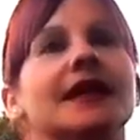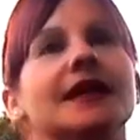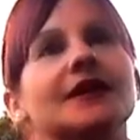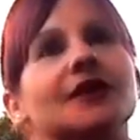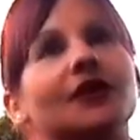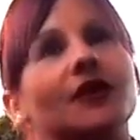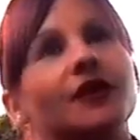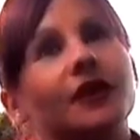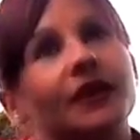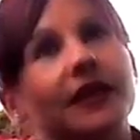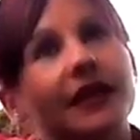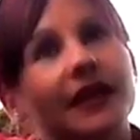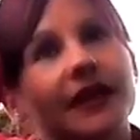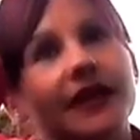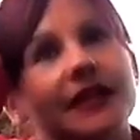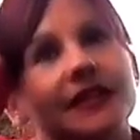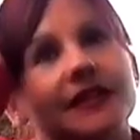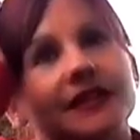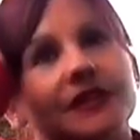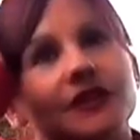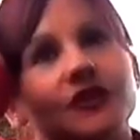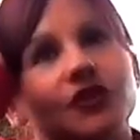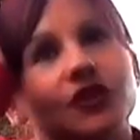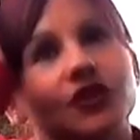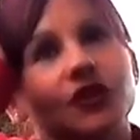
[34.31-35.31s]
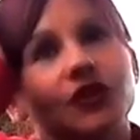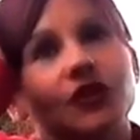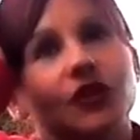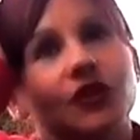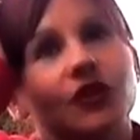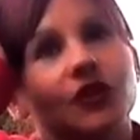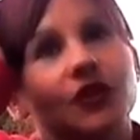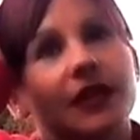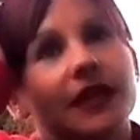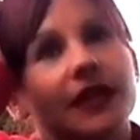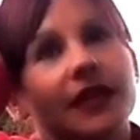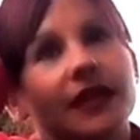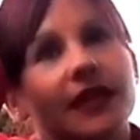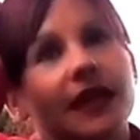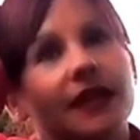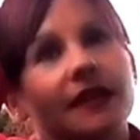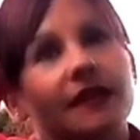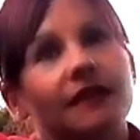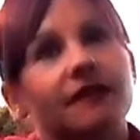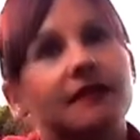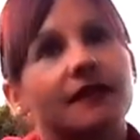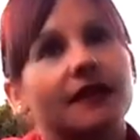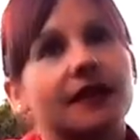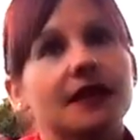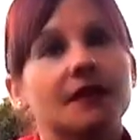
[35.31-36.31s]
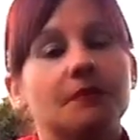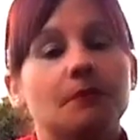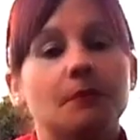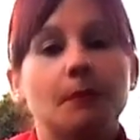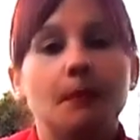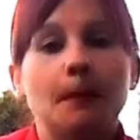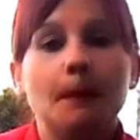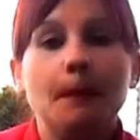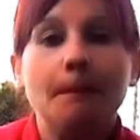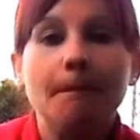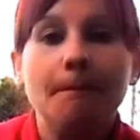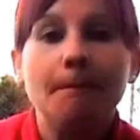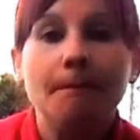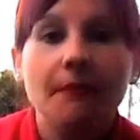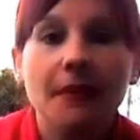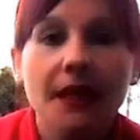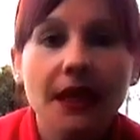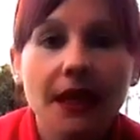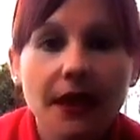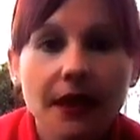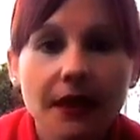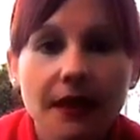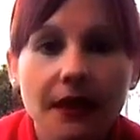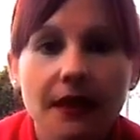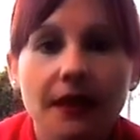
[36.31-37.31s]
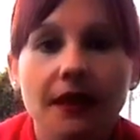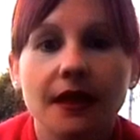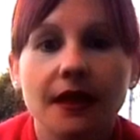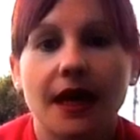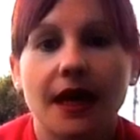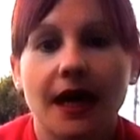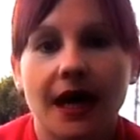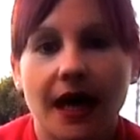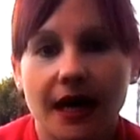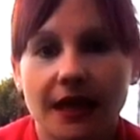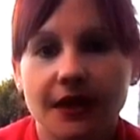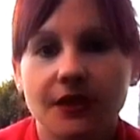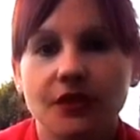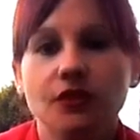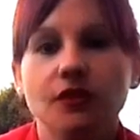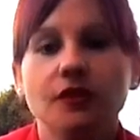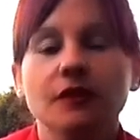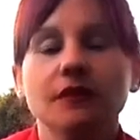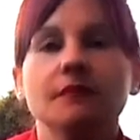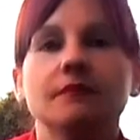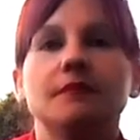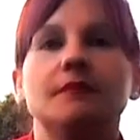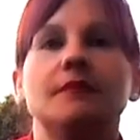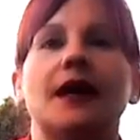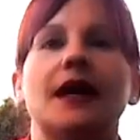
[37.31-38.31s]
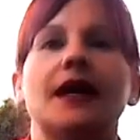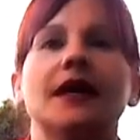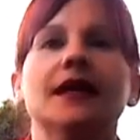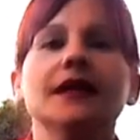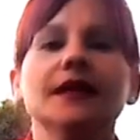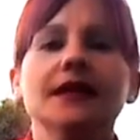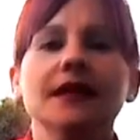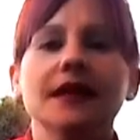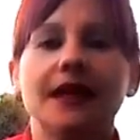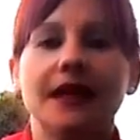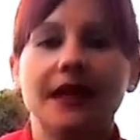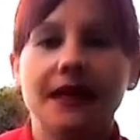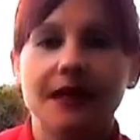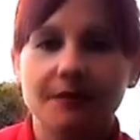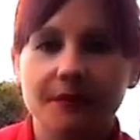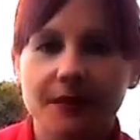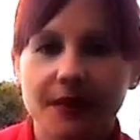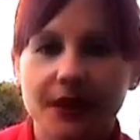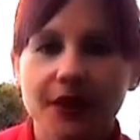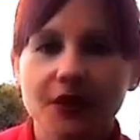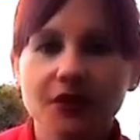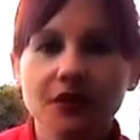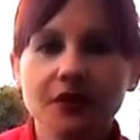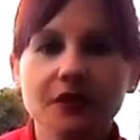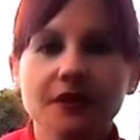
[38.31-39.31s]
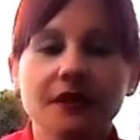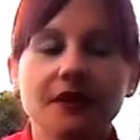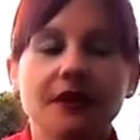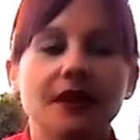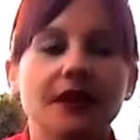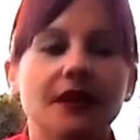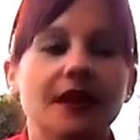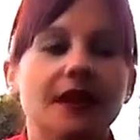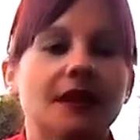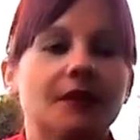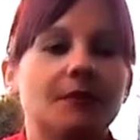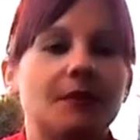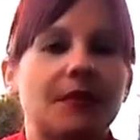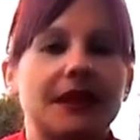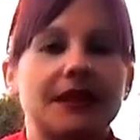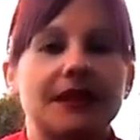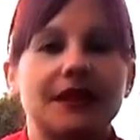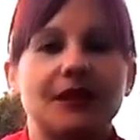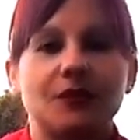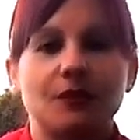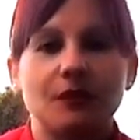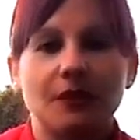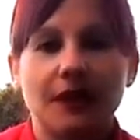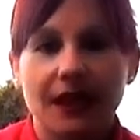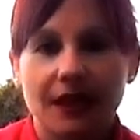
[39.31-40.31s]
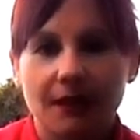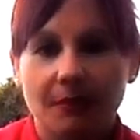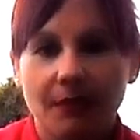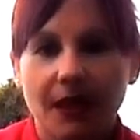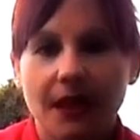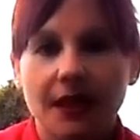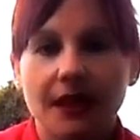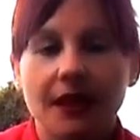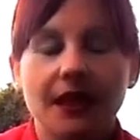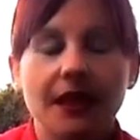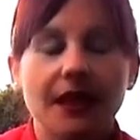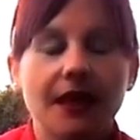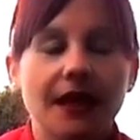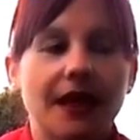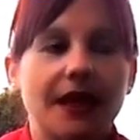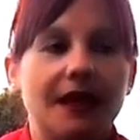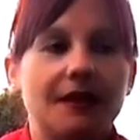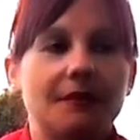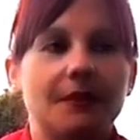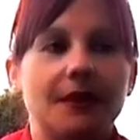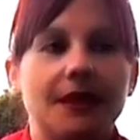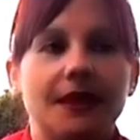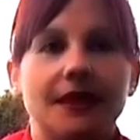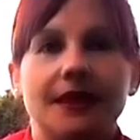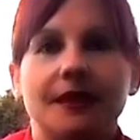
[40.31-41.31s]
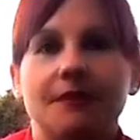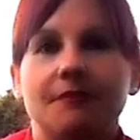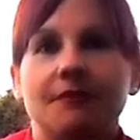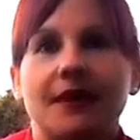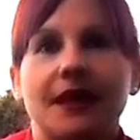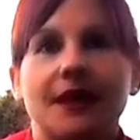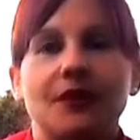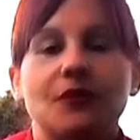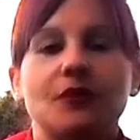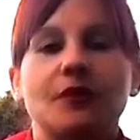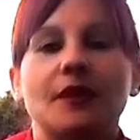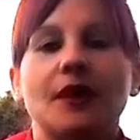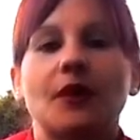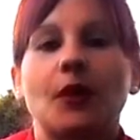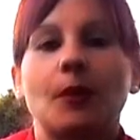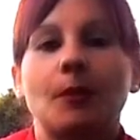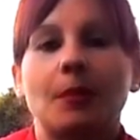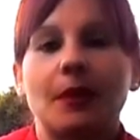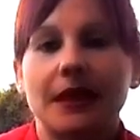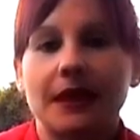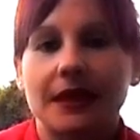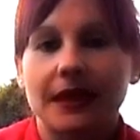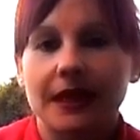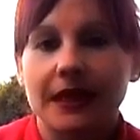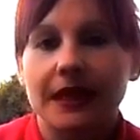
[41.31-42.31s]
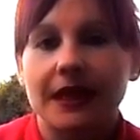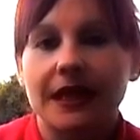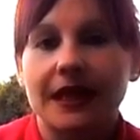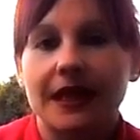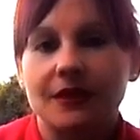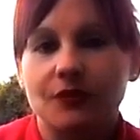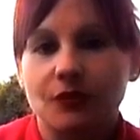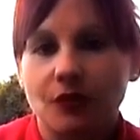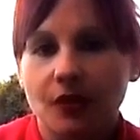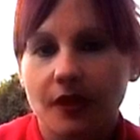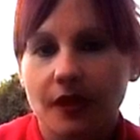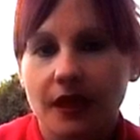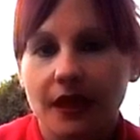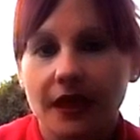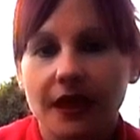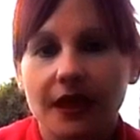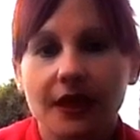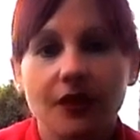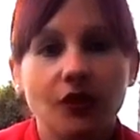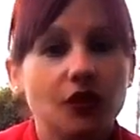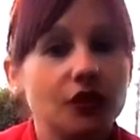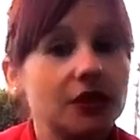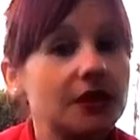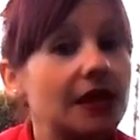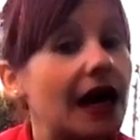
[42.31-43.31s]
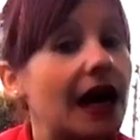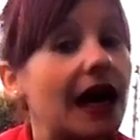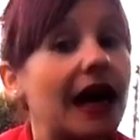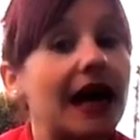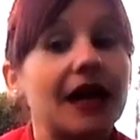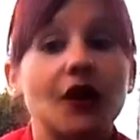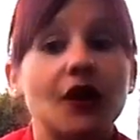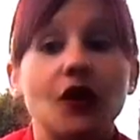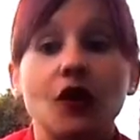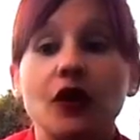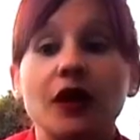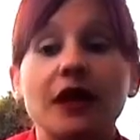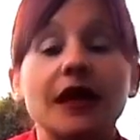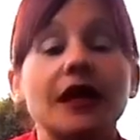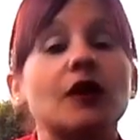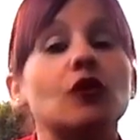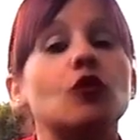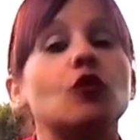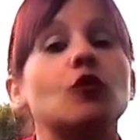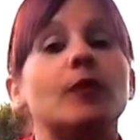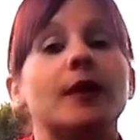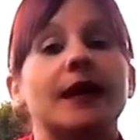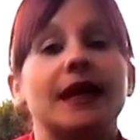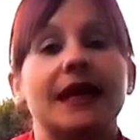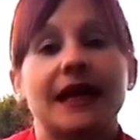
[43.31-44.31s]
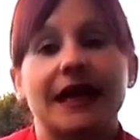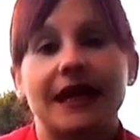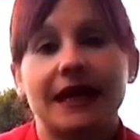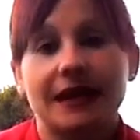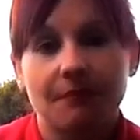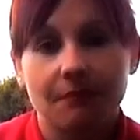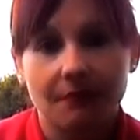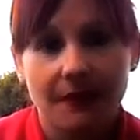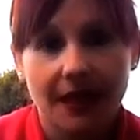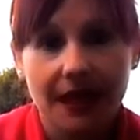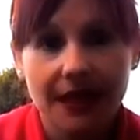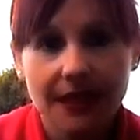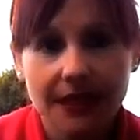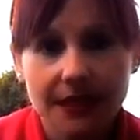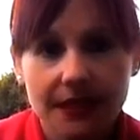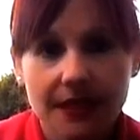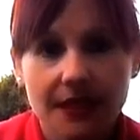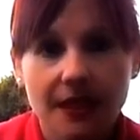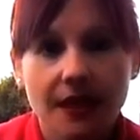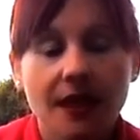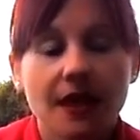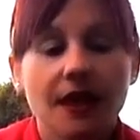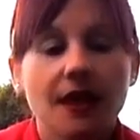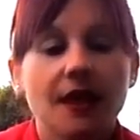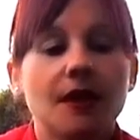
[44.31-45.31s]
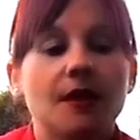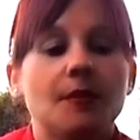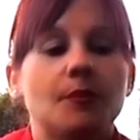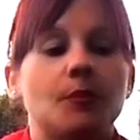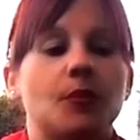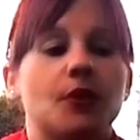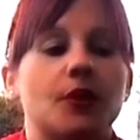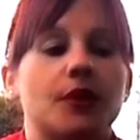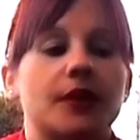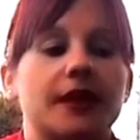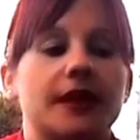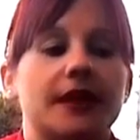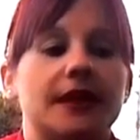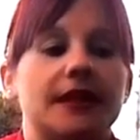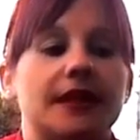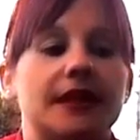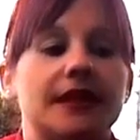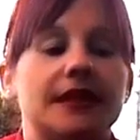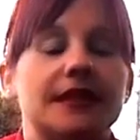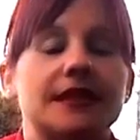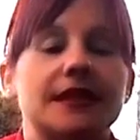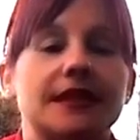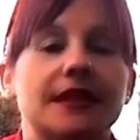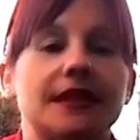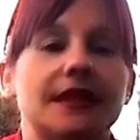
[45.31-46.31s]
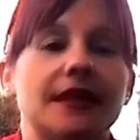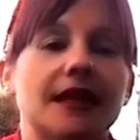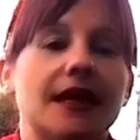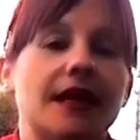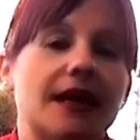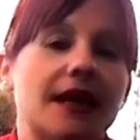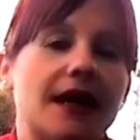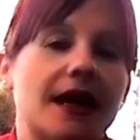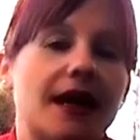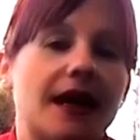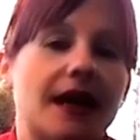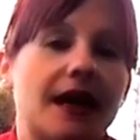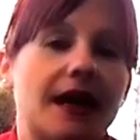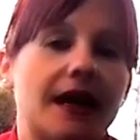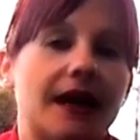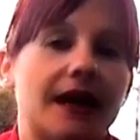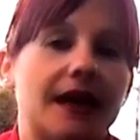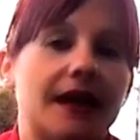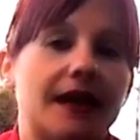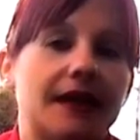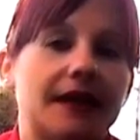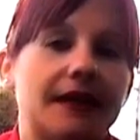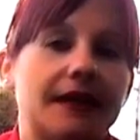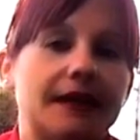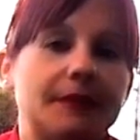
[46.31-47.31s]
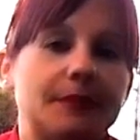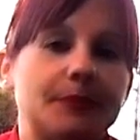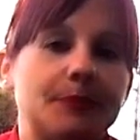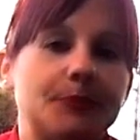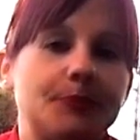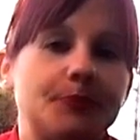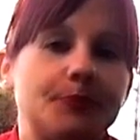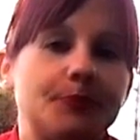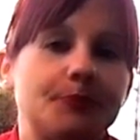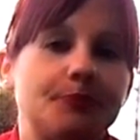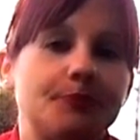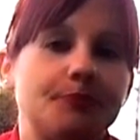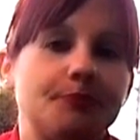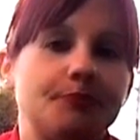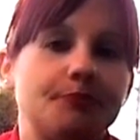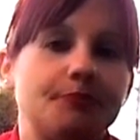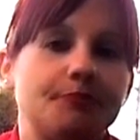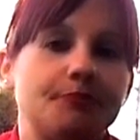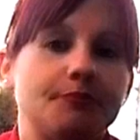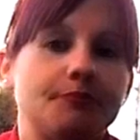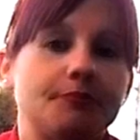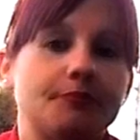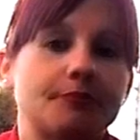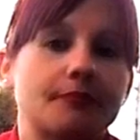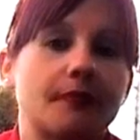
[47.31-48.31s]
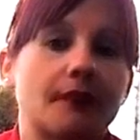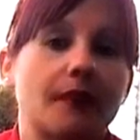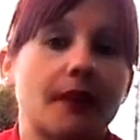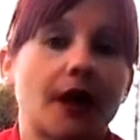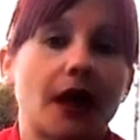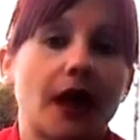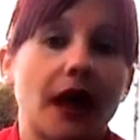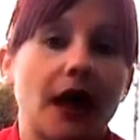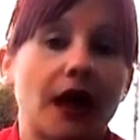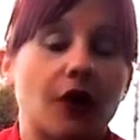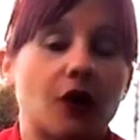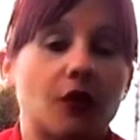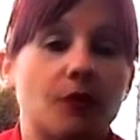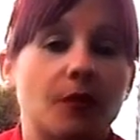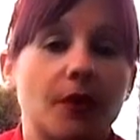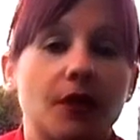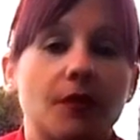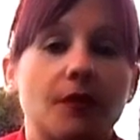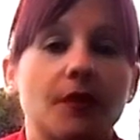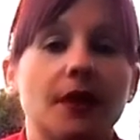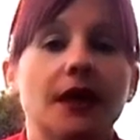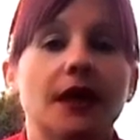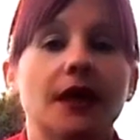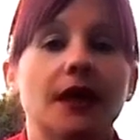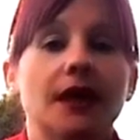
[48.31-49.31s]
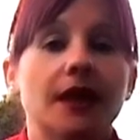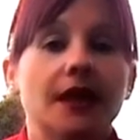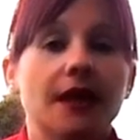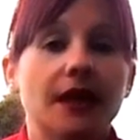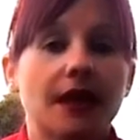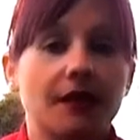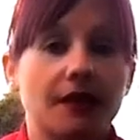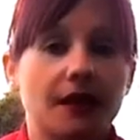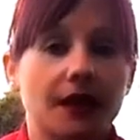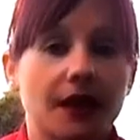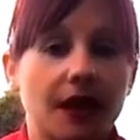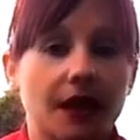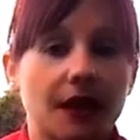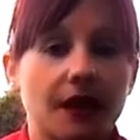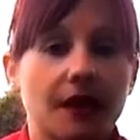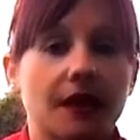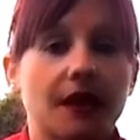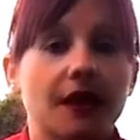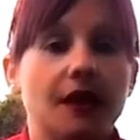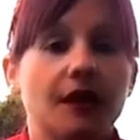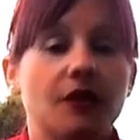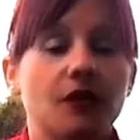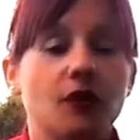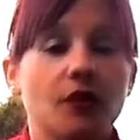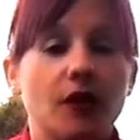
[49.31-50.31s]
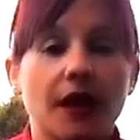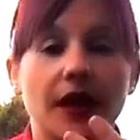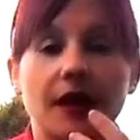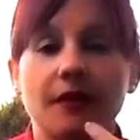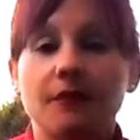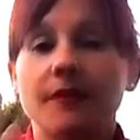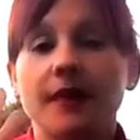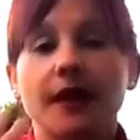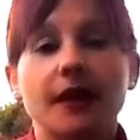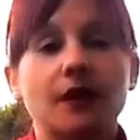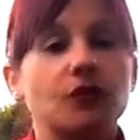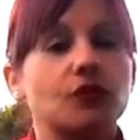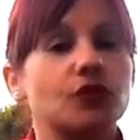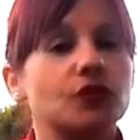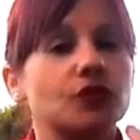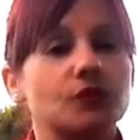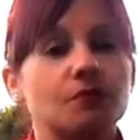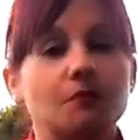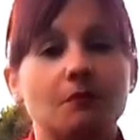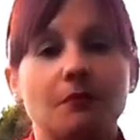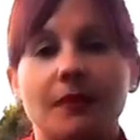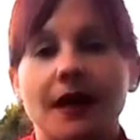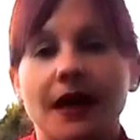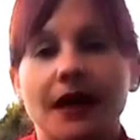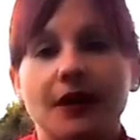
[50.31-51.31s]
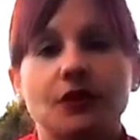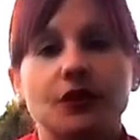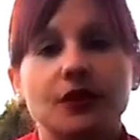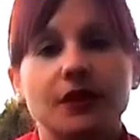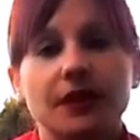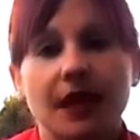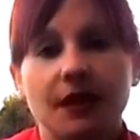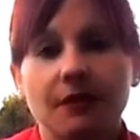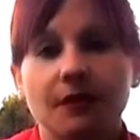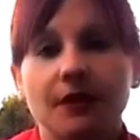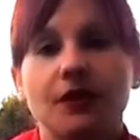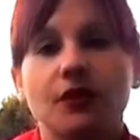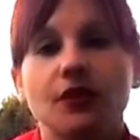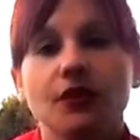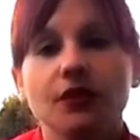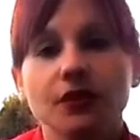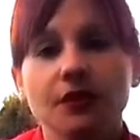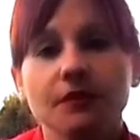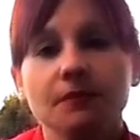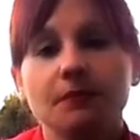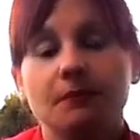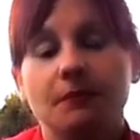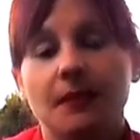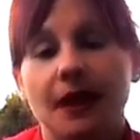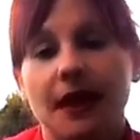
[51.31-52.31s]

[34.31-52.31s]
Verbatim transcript: Entonces yo solo quería decir mi caso, ¿vale? El mío, particularmente, a mí me ha ayudado a perder 14 kilos, a no recuperar más, porque te enseñan a, mm, a comer bien, a hacer ejercicio, a cambiar tus malos hábitos,